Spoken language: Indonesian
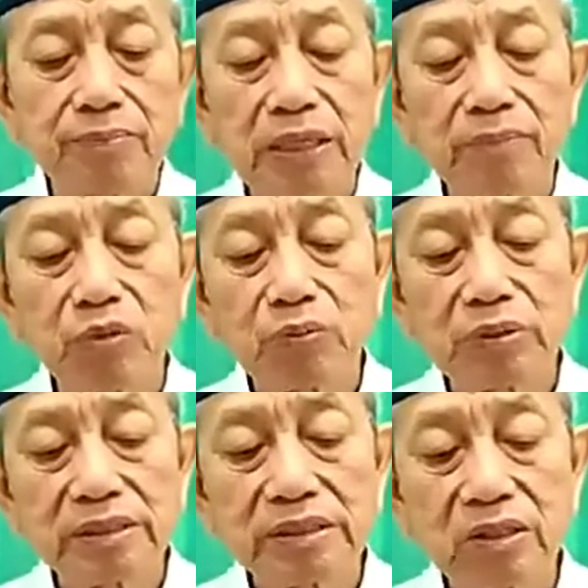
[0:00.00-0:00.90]

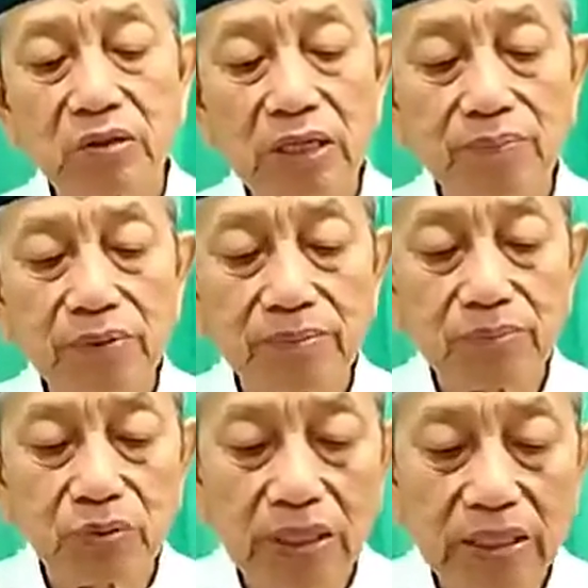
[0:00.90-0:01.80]
makmumnya seorang
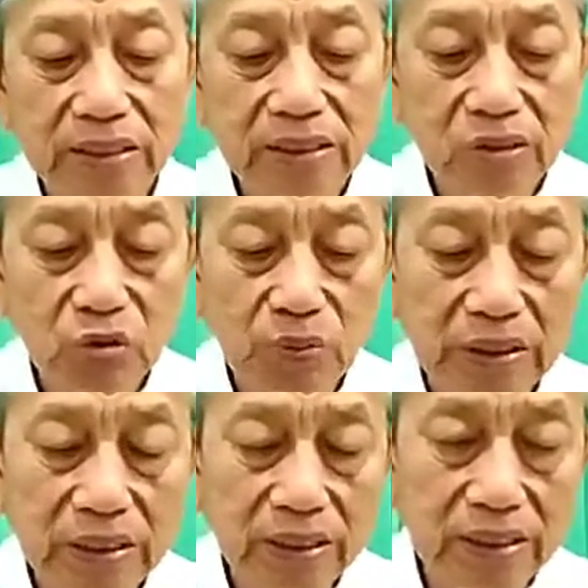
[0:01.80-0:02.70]
perempuan
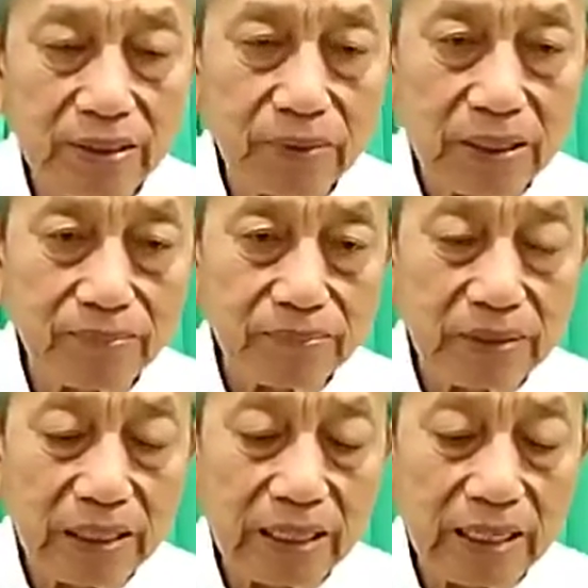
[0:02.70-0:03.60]
dumateng
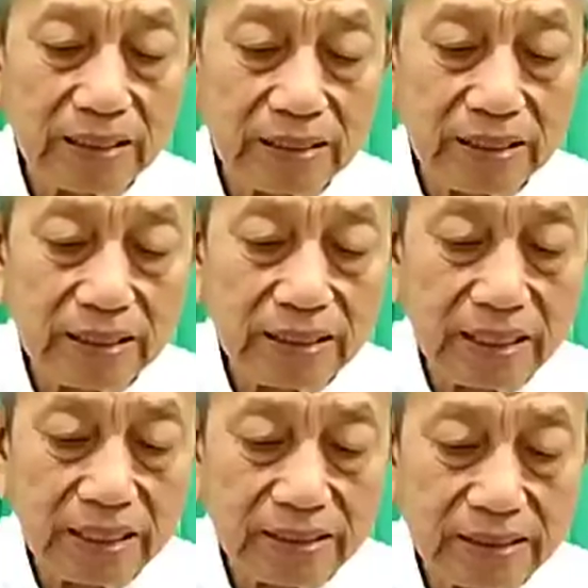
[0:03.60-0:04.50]
imam
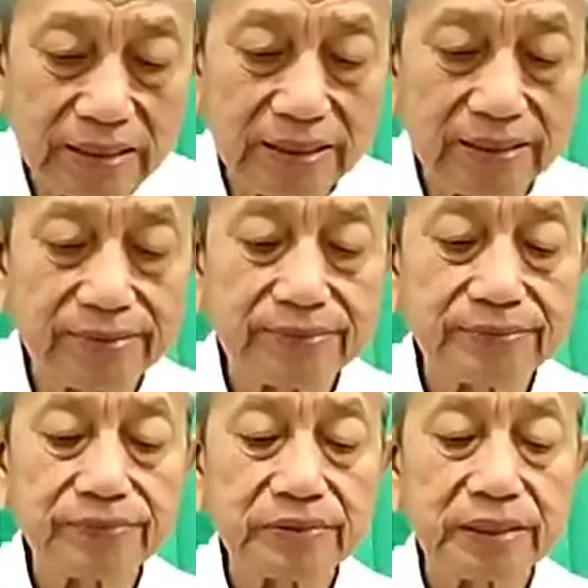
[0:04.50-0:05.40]
laki-laki
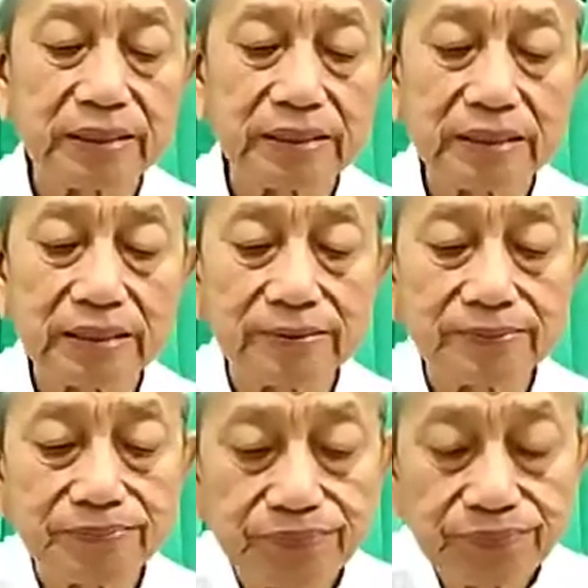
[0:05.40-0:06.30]
dan
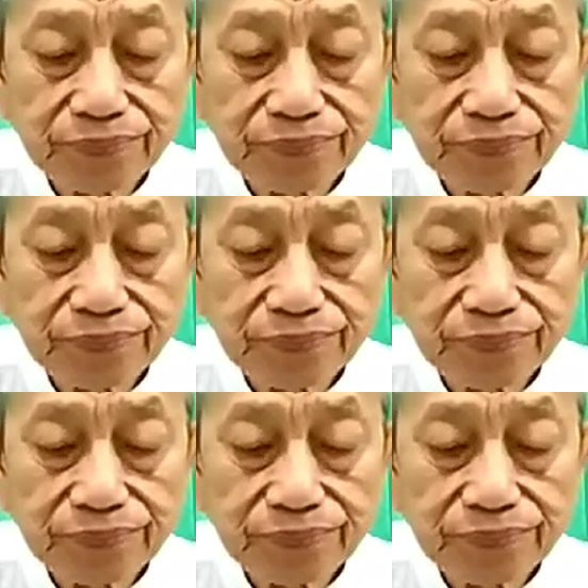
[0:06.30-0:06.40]
-laki